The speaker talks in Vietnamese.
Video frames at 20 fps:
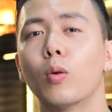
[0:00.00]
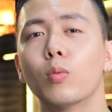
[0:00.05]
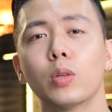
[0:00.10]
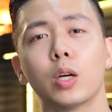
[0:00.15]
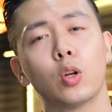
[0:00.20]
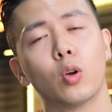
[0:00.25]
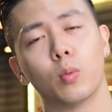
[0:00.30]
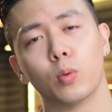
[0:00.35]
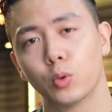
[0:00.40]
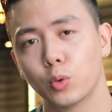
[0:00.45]
không
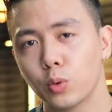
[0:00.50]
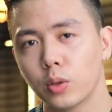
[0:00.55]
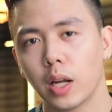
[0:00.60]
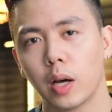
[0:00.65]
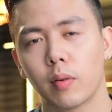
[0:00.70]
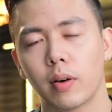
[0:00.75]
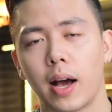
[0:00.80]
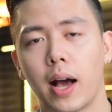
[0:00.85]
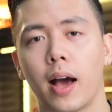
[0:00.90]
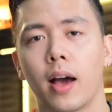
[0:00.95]
thay đổi một chút
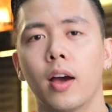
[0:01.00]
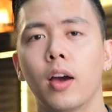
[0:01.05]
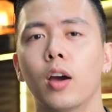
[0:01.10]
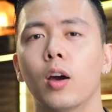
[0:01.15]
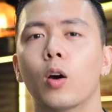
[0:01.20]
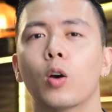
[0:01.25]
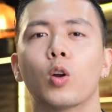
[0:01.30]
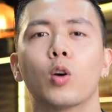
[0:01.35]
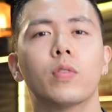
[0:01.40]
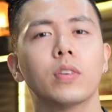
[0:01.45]
nào cả,
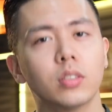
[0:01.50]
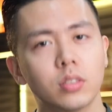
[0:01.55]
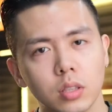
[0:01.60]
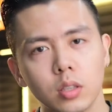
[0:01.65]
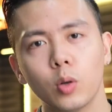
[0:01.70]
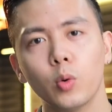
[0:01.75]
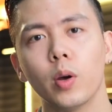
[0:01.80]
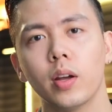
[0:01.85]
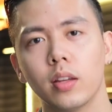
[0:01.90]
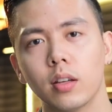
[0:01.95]
nó vẫn
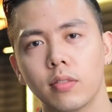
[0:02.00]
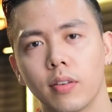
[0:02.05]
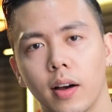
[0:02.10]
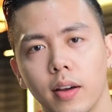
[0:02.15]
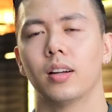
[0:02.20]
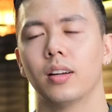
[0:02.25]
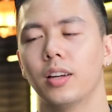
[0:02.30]
giữ nguyên như vậy.